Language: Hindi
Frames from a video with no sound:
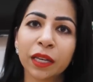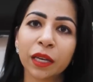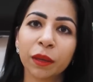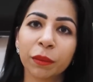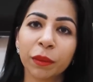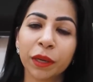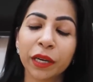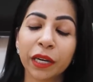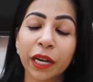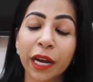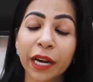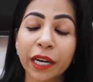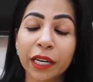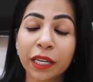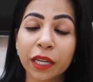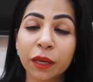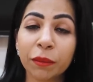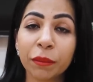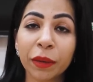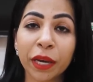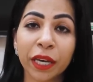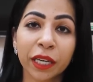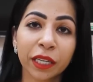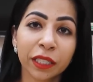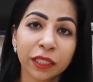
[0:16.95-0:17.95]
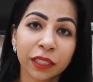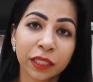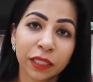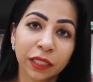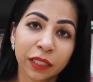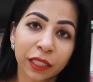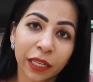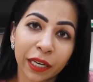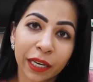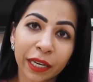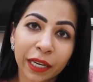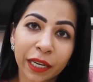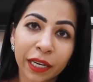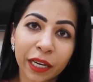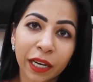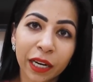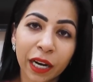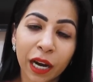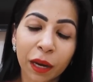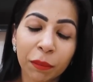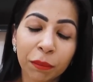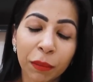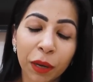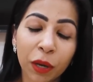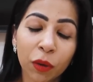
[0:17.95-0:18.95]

कि मैं डाइट की महंगी चीज़ें लेकर आ